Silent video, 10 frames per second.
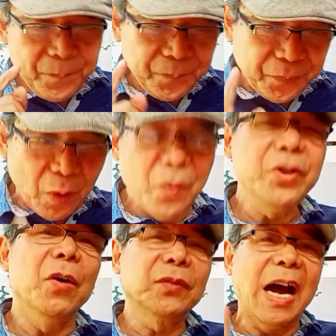都
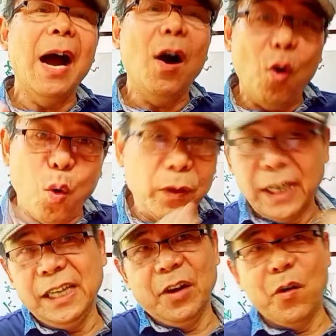有他火的
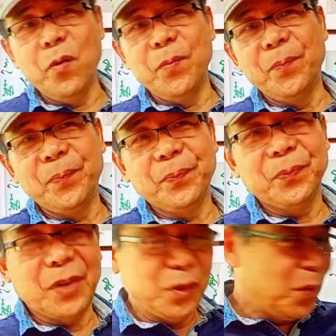理由。
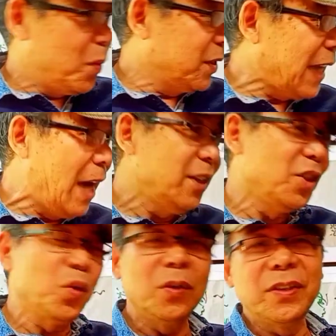他说我当时
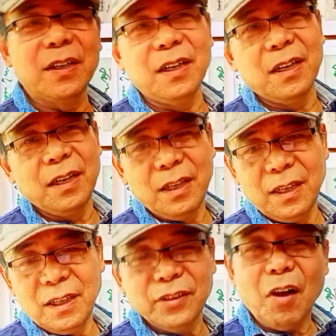说这个
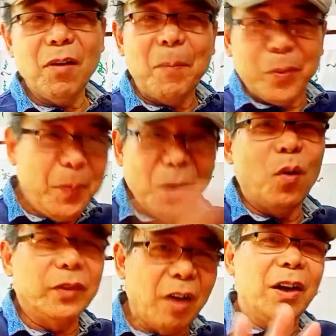刀郎不被火，
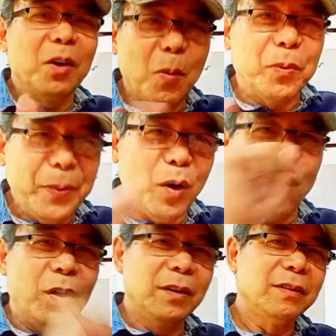刀郎能够不被
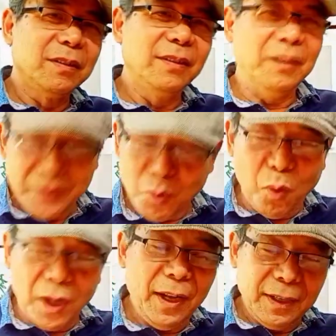火，怎么就
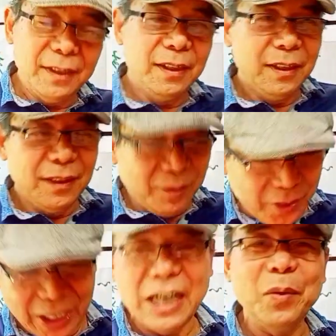火了呢？我
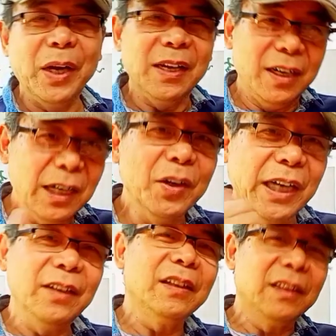现在认为，任何
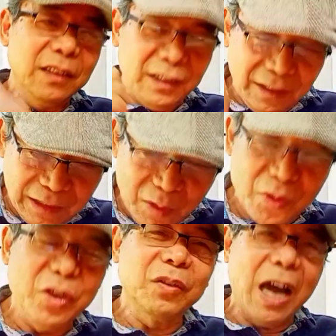人都
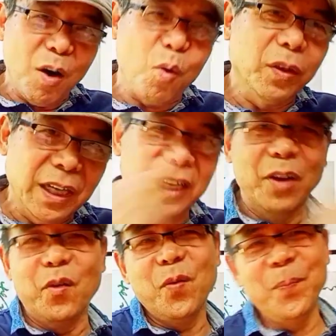有他火的理
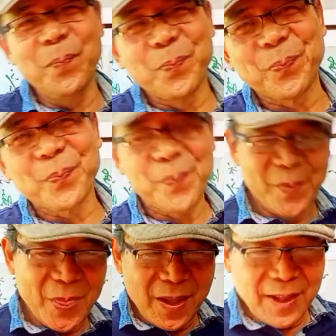由。
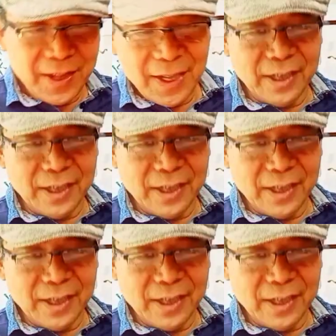他